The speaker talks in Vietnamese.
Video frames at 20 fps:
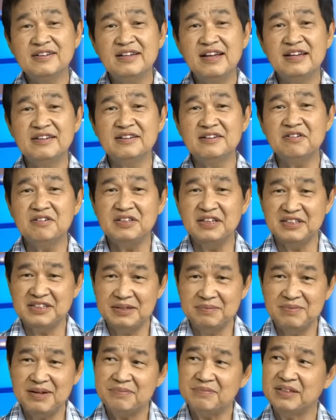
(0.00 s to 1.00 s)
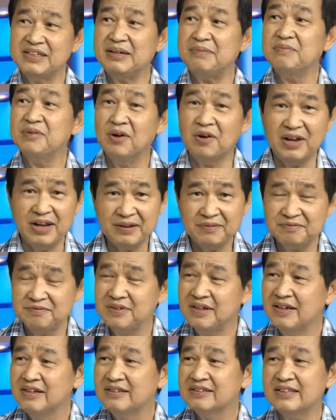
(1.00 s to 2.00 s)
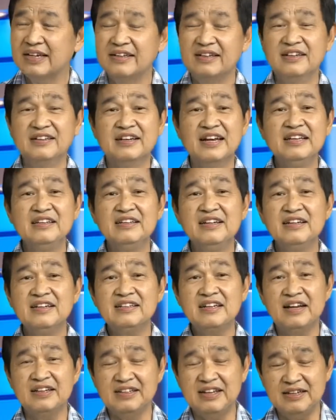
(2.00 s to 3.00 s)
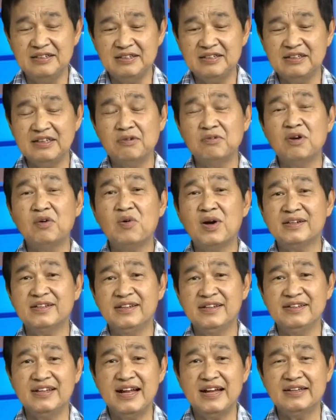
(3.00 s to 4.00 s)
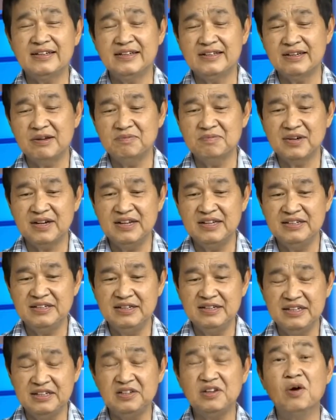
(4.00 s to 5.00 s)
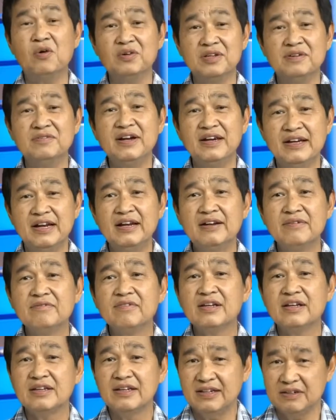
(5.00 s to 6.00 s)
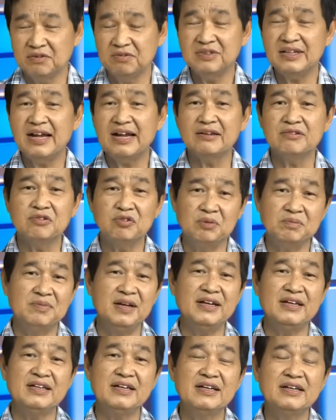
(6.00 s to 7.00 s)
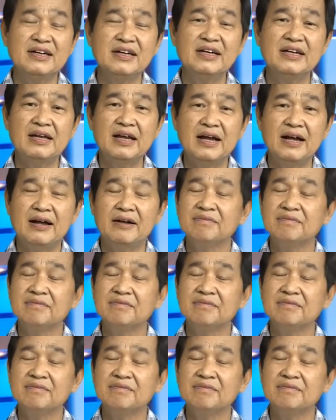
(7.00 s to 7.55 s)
nó lên tới có thể 95% độ F. Thành thử cái những cái thời tiết trong cái khoảng thời gian, trong một cái nhiệt độ như vậy đó, nhà chúng ta chuẩn bị những cái